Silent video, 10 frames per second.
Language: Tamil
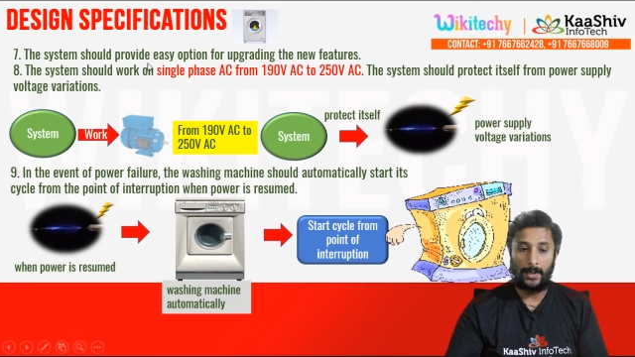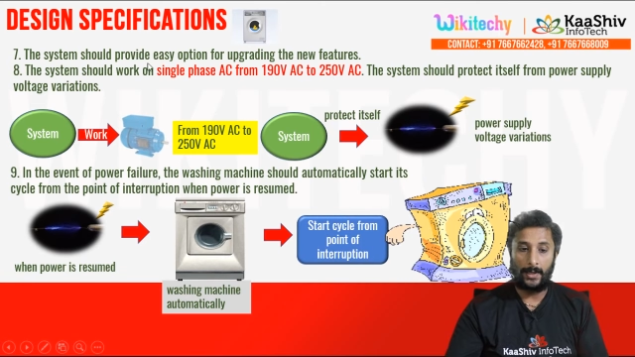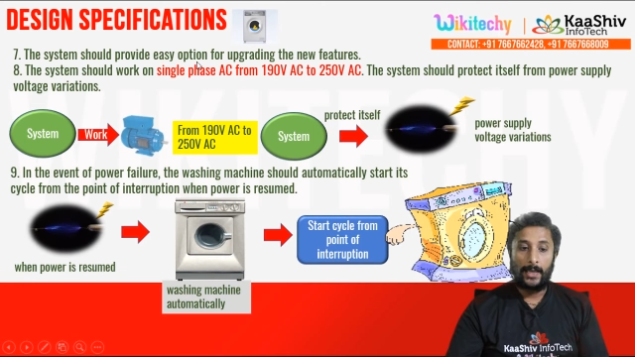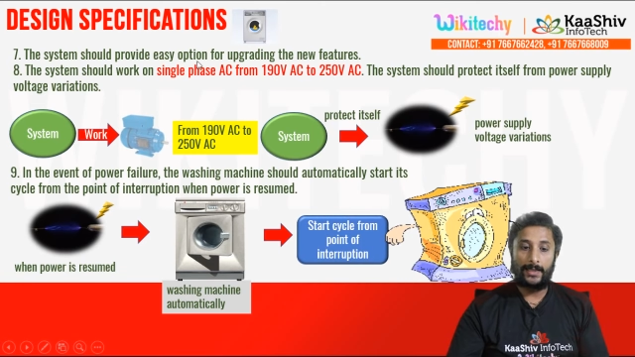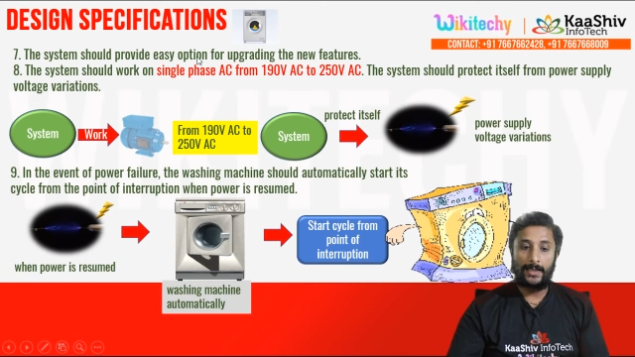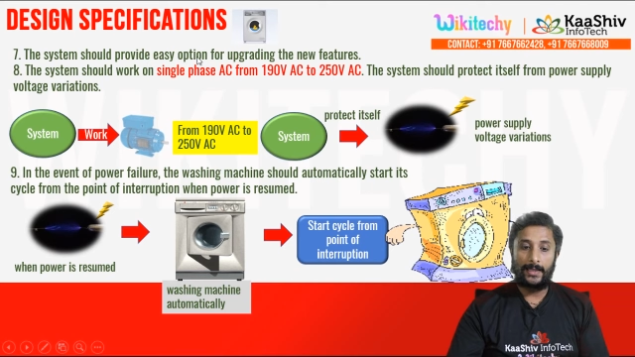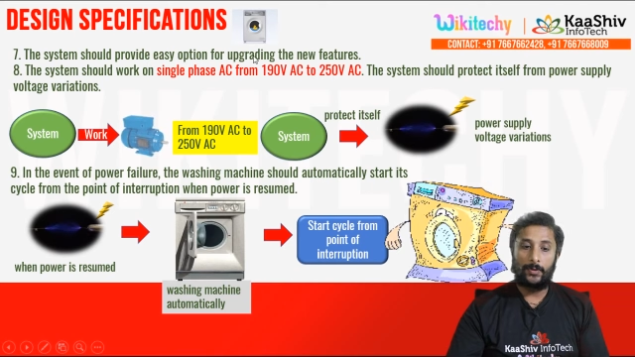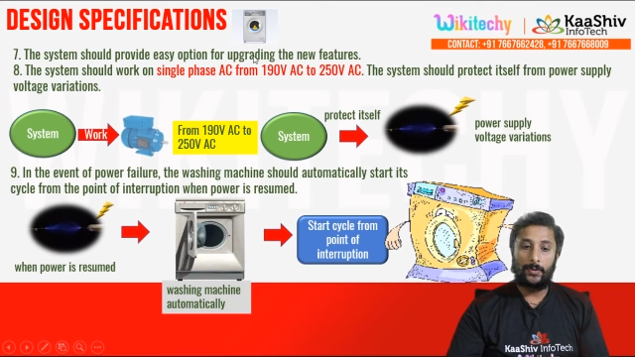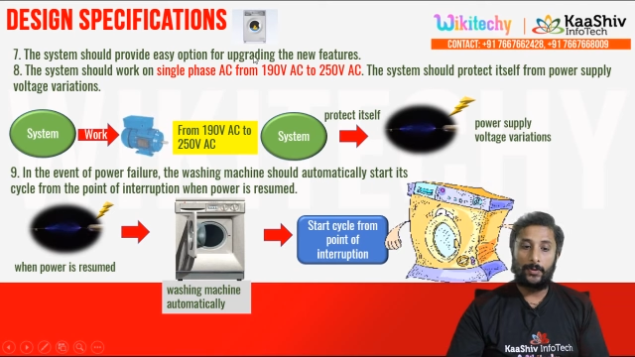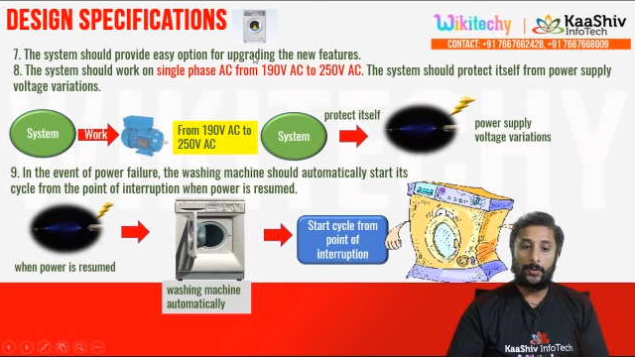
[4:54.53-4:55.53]
இது இல்லாமல் வந்து
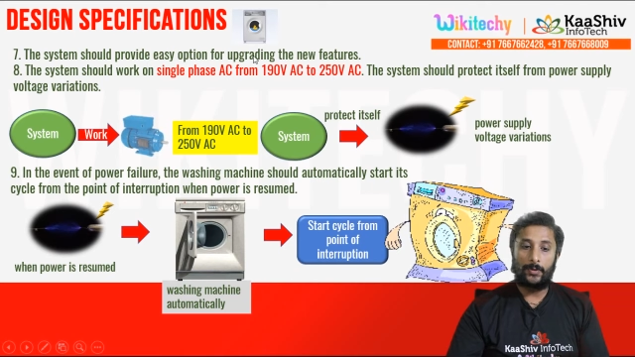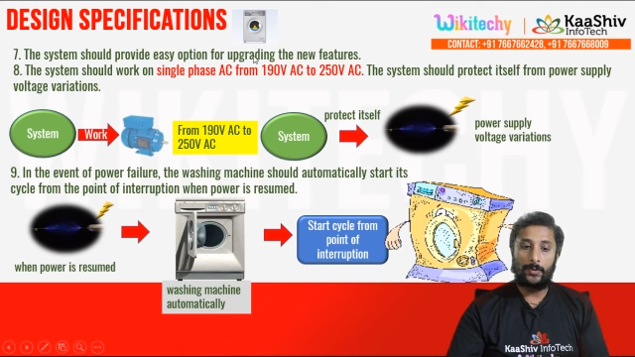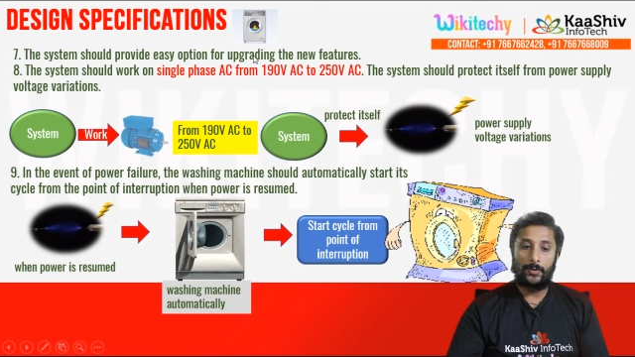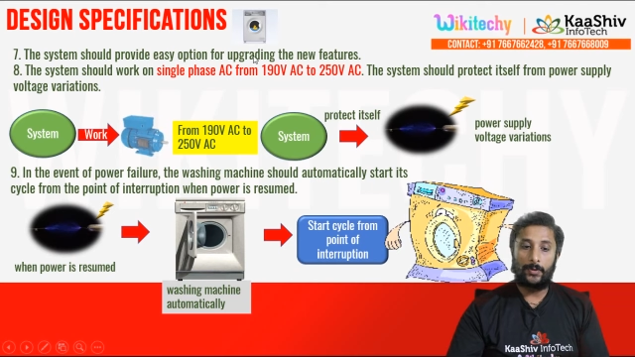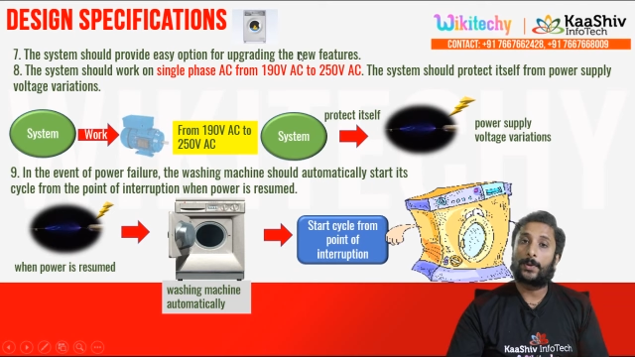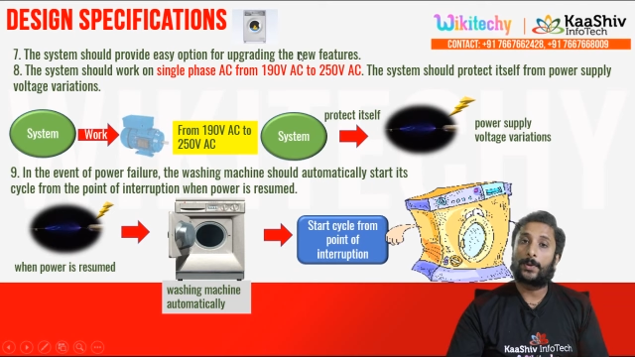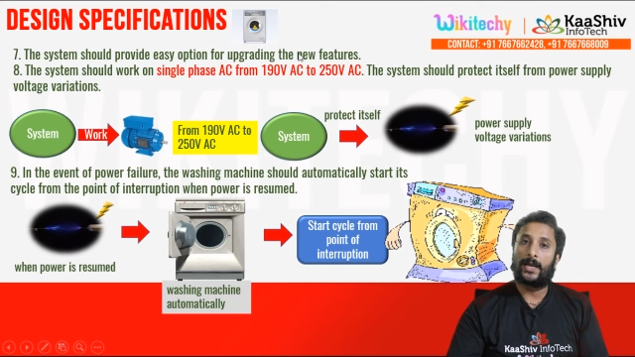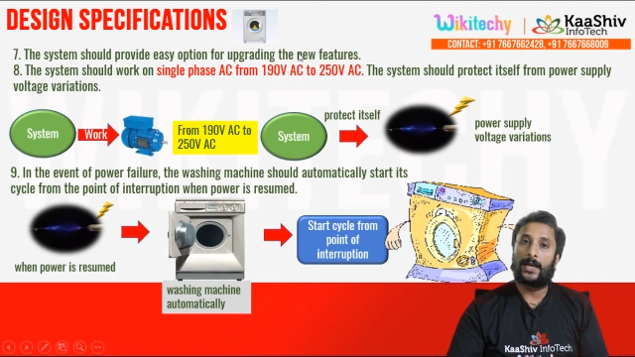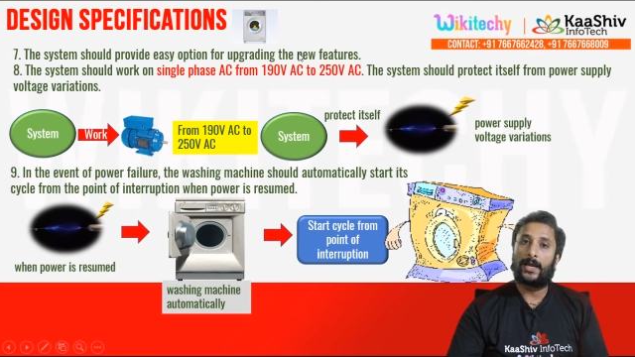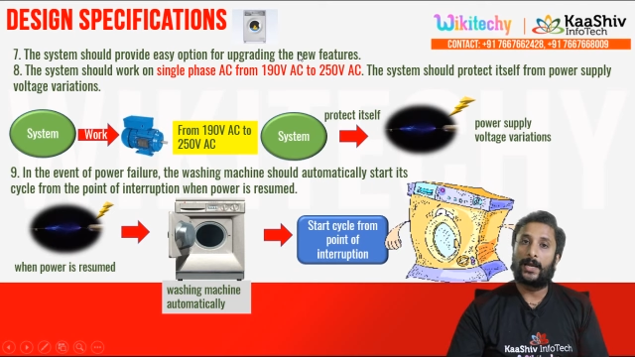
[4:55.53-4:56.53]
ஈஸி ஆப்ஷன் ஃபார் அப்கிரேடிங்
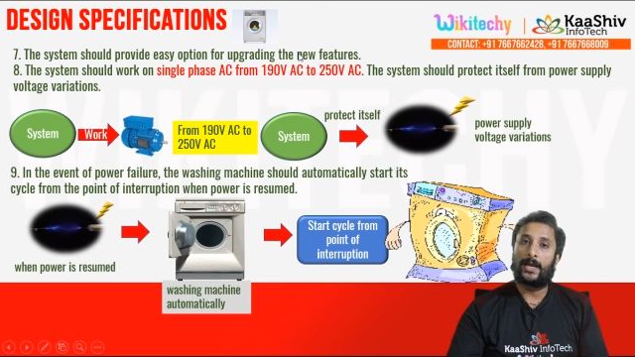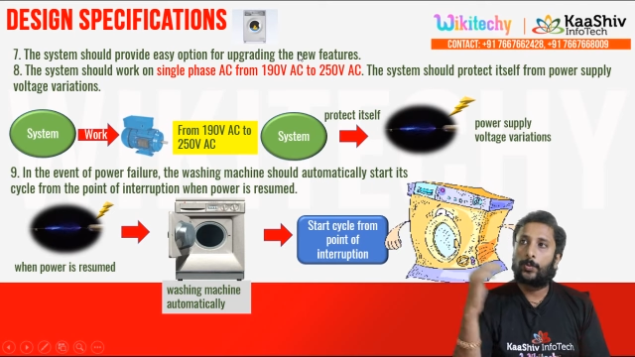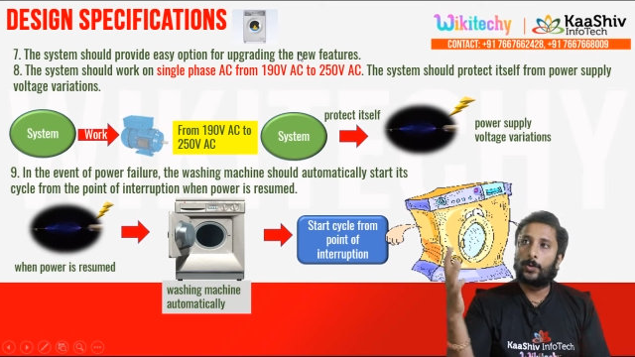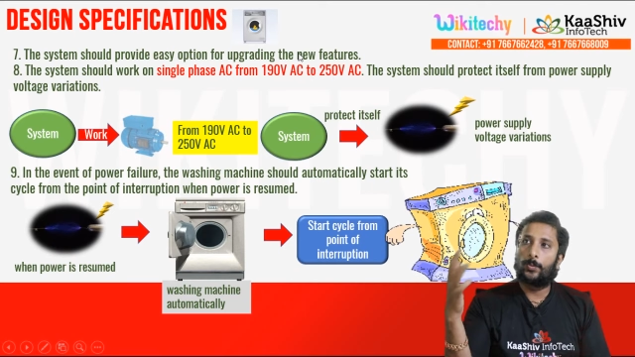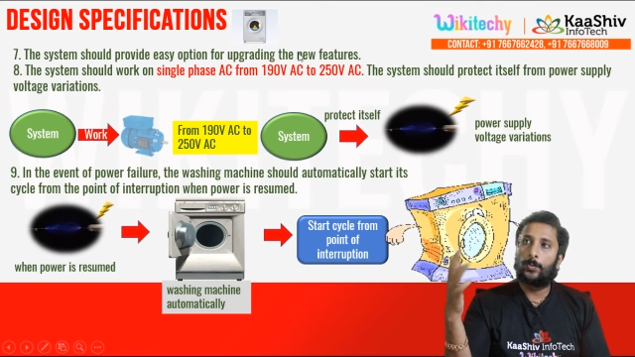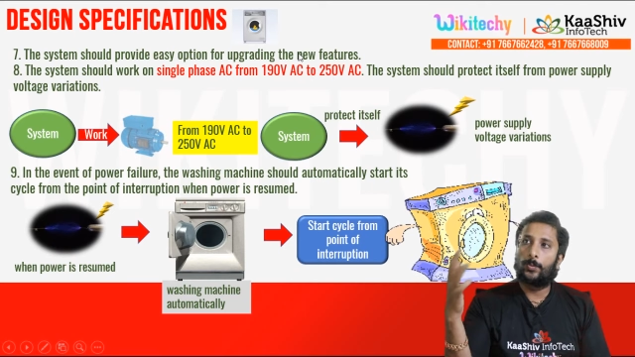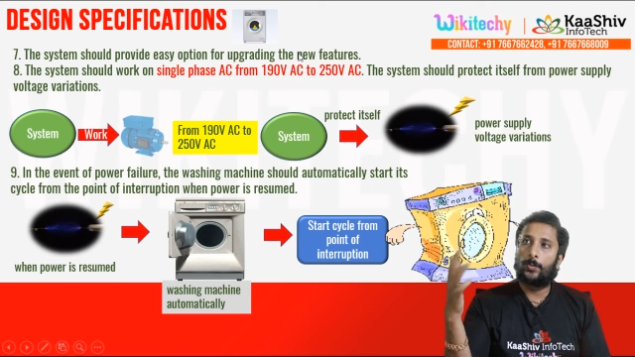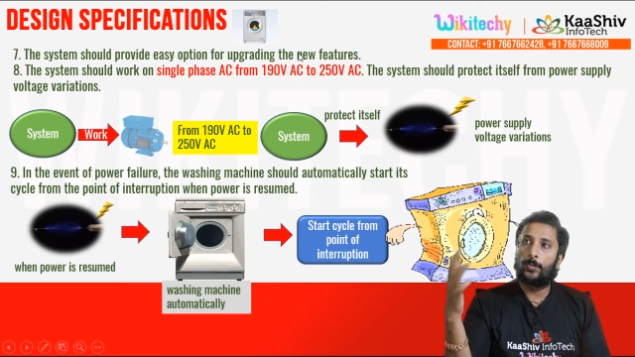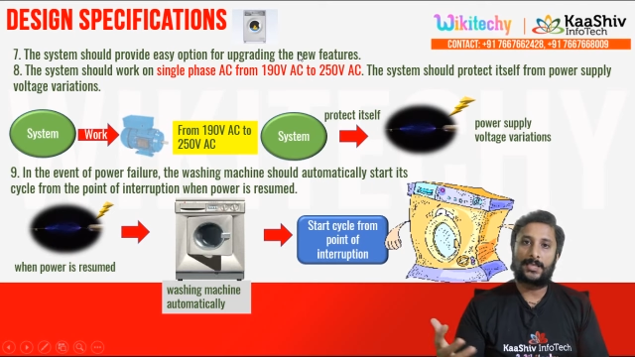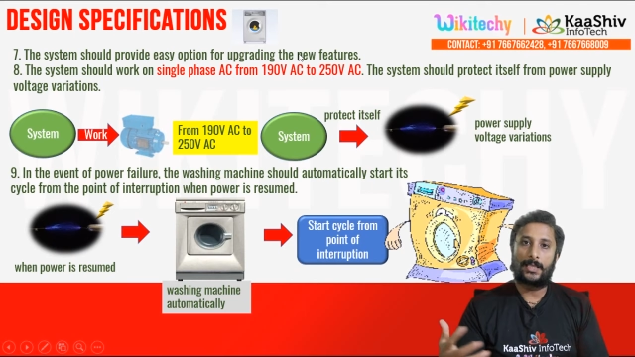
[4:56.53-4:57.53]
புது புது ஃபியூச்சர்ஸ்
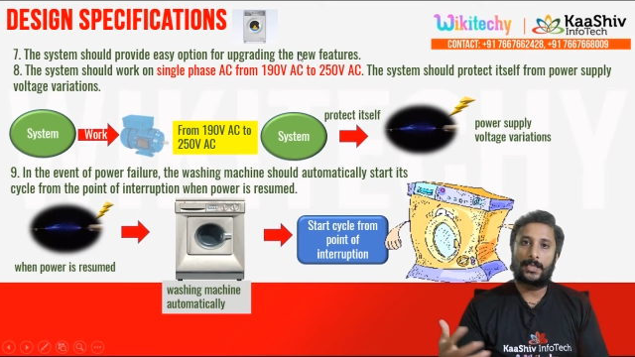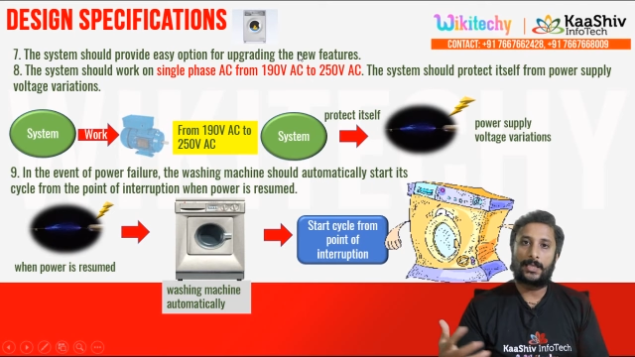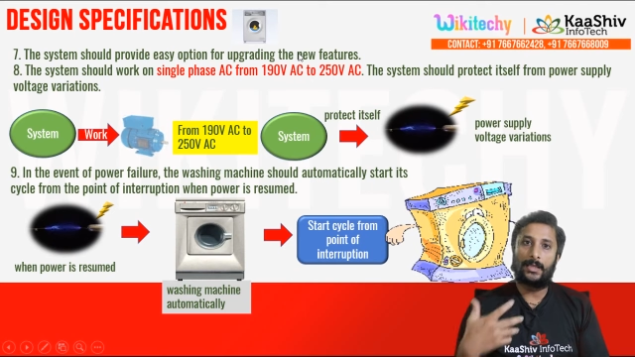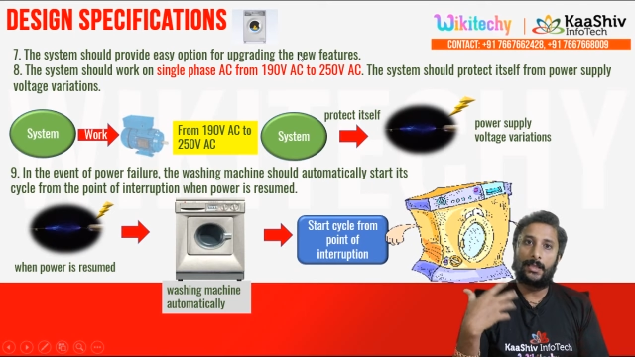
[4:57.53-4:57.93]
தகுந்த மாதிரி இந்த